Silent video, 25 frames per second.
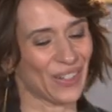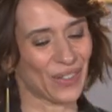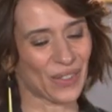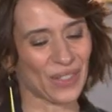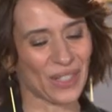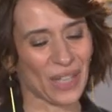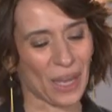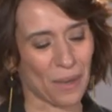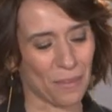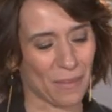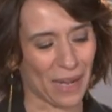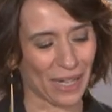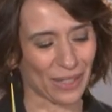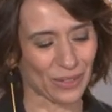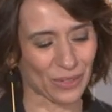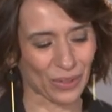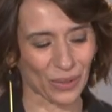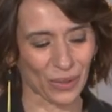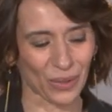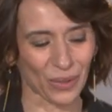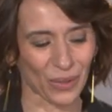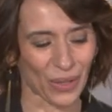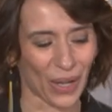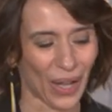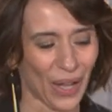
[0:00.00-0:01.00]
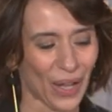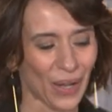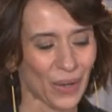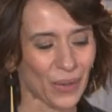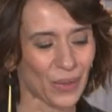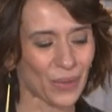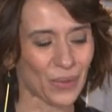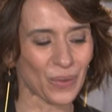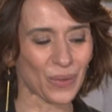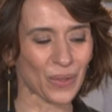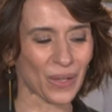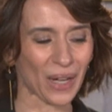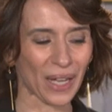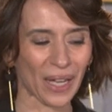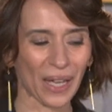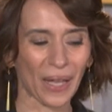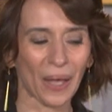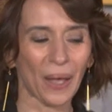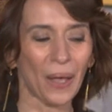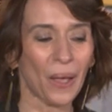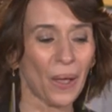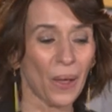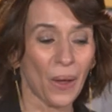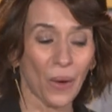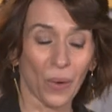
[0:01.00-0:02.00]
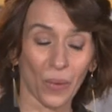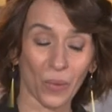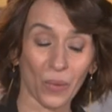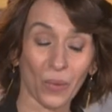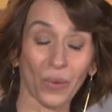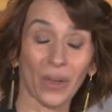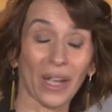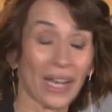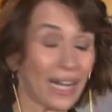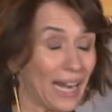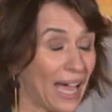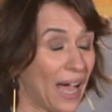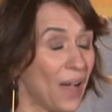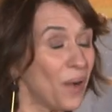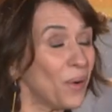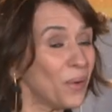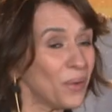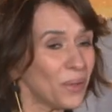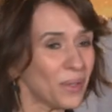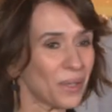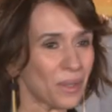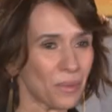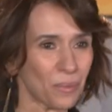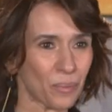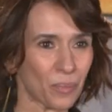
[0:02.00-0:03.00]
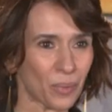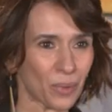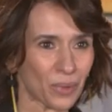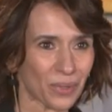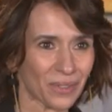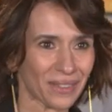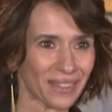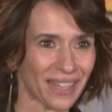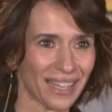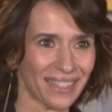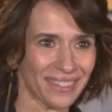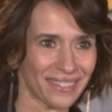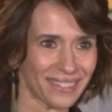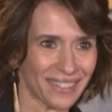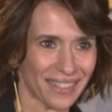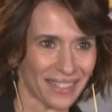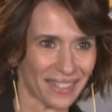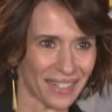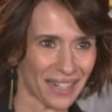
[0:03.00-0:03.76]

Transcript: ho chiamato un, un, clown importante ah.